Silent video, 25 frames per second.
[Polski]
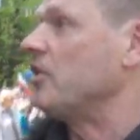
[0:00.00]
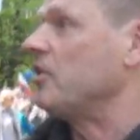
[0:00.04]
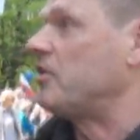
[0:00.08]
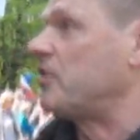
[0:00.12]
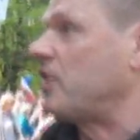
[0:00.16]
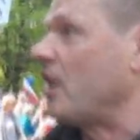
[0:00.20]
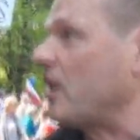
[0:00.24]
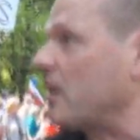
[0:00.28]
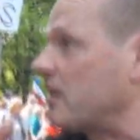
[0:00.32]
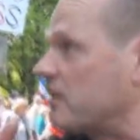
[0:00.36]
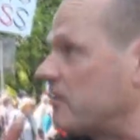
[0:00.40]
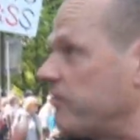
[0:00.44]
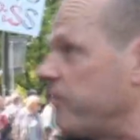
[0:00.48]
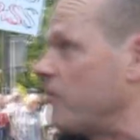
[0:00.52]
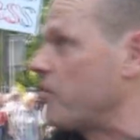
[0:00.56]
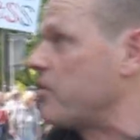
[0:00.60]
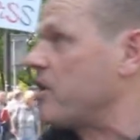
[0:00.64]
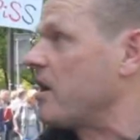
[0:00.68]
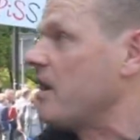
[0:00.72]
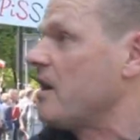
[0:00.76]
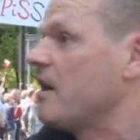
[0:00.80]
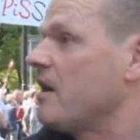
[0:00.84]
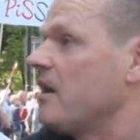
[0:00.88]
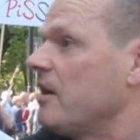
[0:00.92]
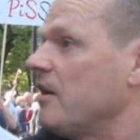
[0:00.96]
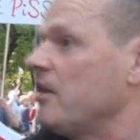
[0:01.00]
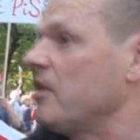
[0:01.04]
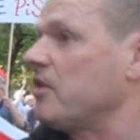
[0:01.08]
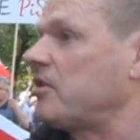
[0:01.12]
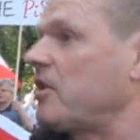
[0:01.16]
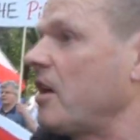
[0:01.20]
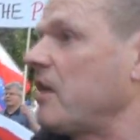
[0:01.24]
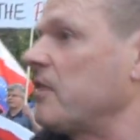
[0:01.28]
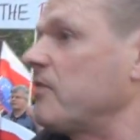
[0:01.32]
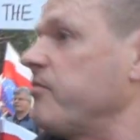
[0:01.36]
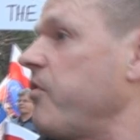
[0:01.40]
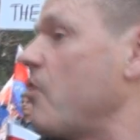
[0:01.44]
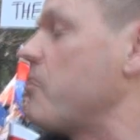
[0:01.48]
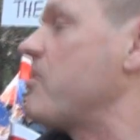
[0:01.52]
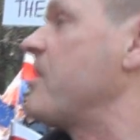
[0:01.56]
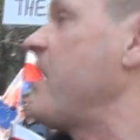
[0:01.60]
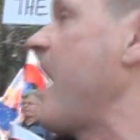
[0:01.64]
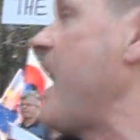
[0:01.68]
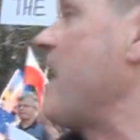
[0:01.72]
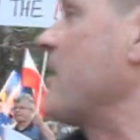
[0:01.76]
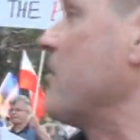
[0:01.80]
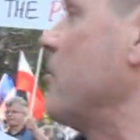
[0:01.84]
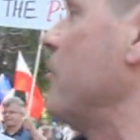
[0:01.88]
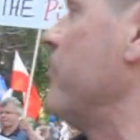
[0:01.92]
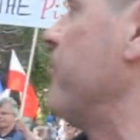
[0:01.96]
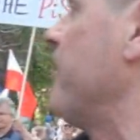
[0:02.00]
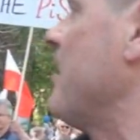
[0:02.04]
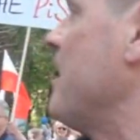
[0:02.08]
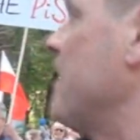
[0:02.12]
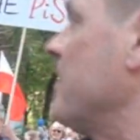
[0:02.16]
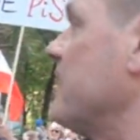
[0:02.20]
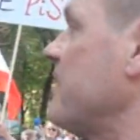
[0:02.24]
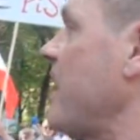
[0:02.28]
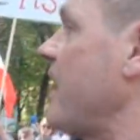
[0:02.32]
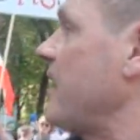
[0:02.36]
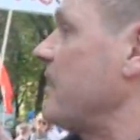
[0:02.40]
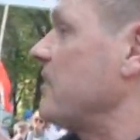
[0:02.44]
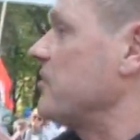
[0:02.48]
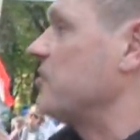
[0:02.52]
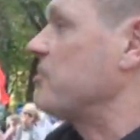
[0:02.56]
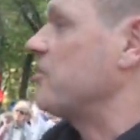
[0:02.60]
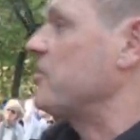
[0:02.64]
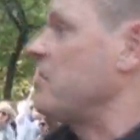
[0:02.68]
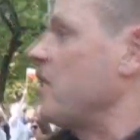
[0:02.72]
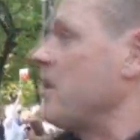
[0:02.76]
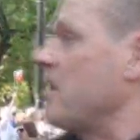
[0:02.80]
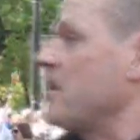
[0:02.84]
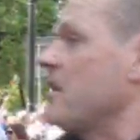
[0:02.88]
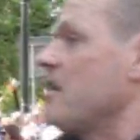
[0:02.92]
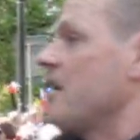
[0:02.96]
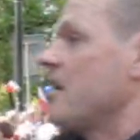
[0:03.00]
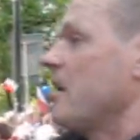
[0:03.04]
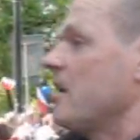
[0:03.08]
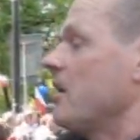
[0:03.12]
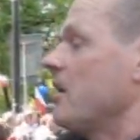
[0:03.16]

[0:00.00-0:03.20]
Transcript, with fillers: i tych dwóch i tych dwóch gangów należy się e,